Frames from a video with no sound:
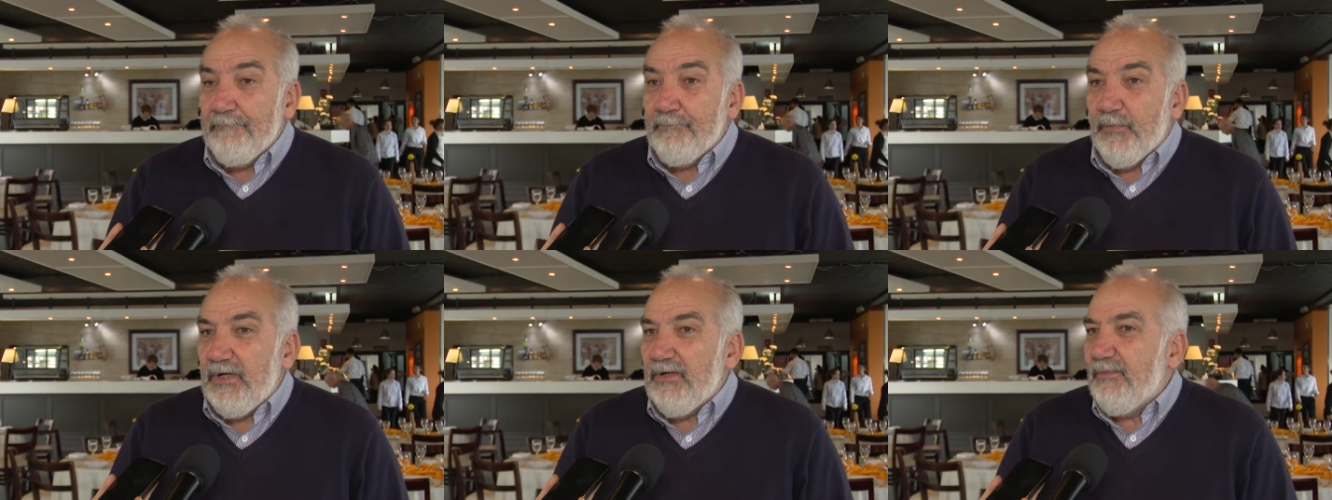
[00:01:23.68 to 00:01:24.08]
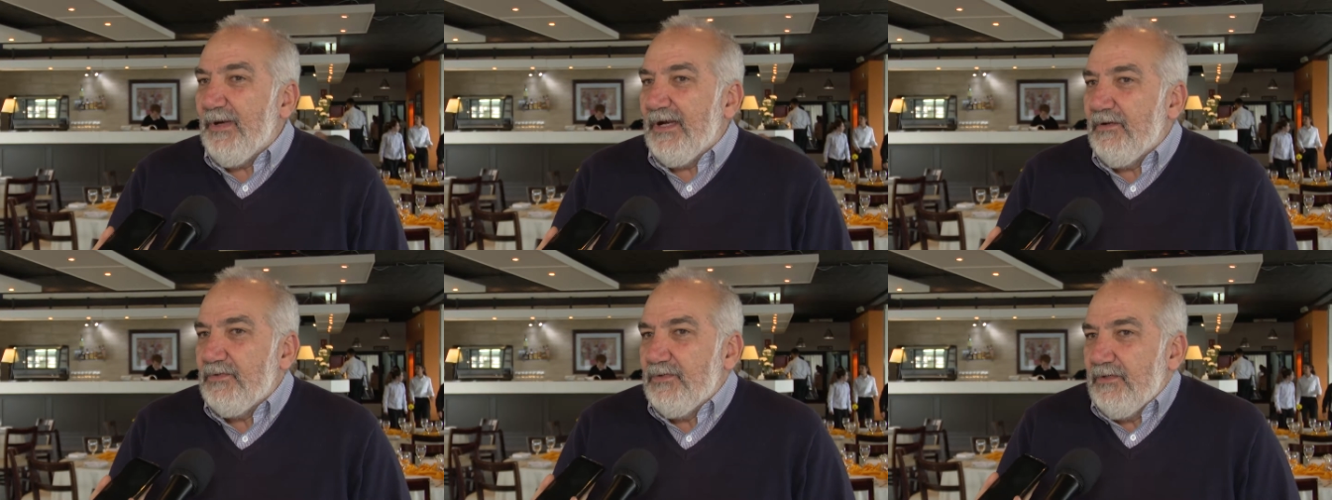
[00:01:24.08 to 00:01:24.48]
Bueno, y
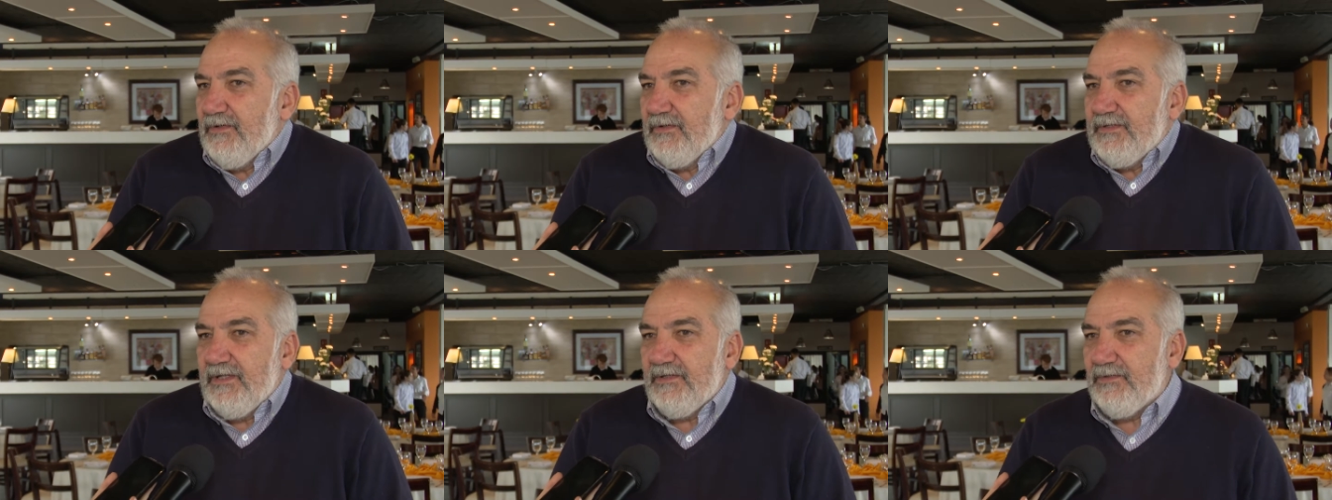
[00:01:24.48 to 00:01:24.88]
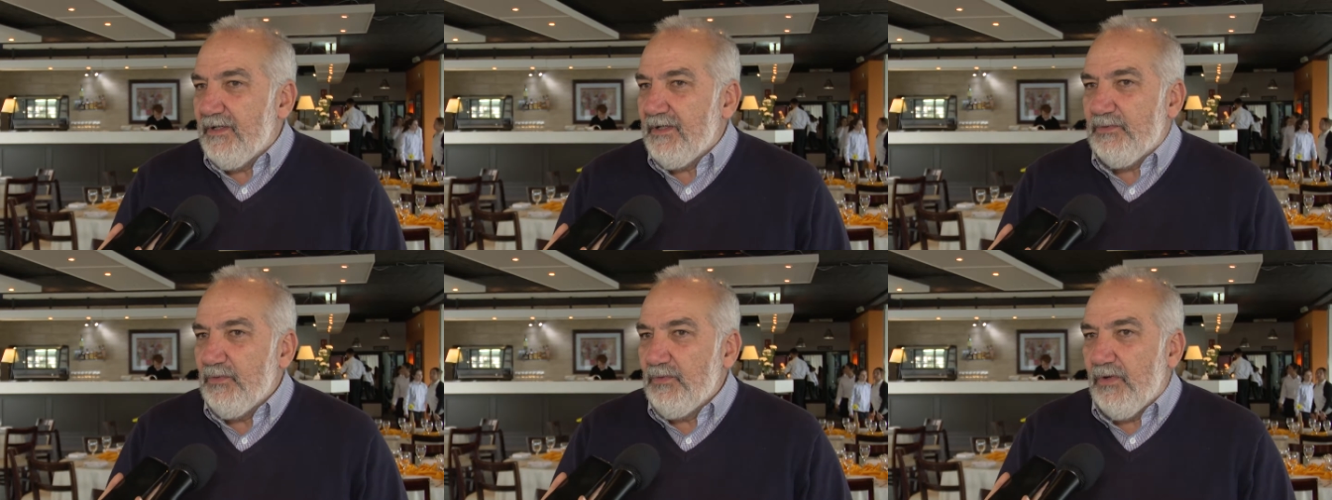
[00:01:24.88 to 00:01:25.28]
para nosotros es,
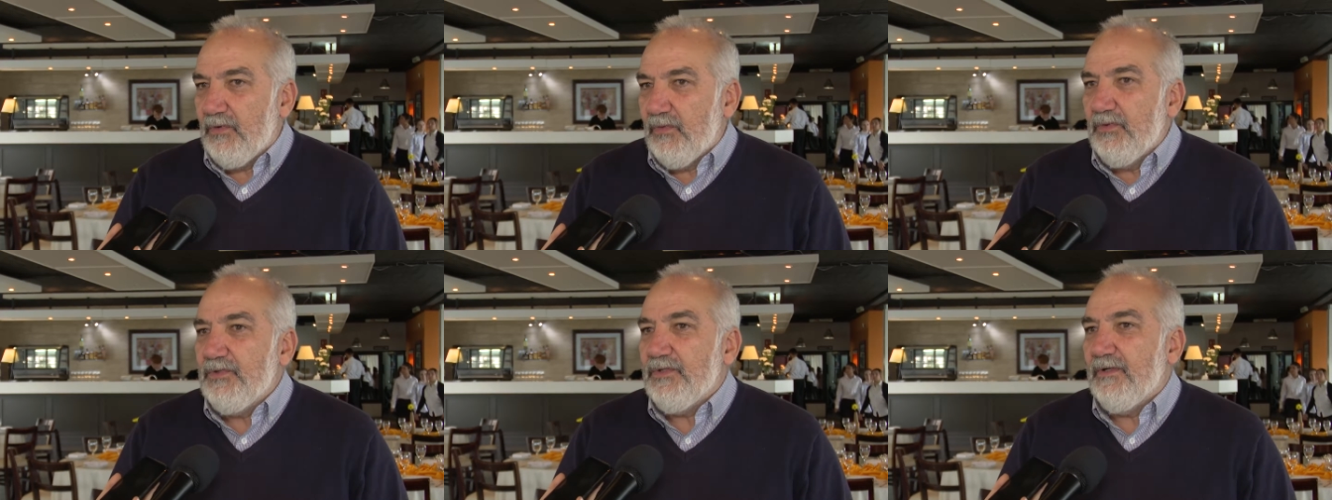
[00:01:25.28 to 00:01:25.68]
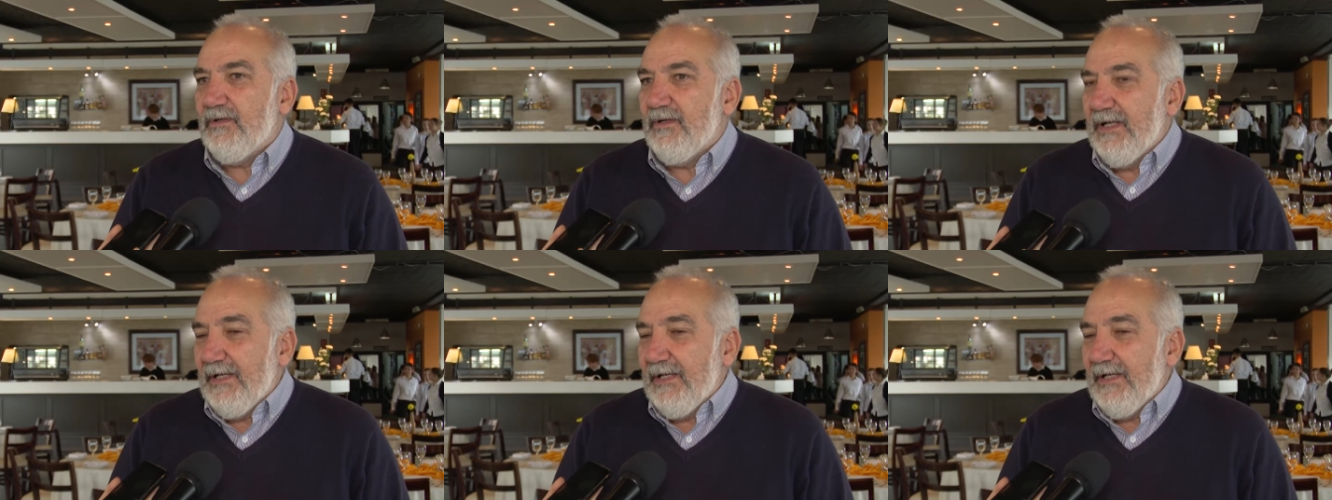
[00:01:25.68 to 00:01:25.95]
es un orgullo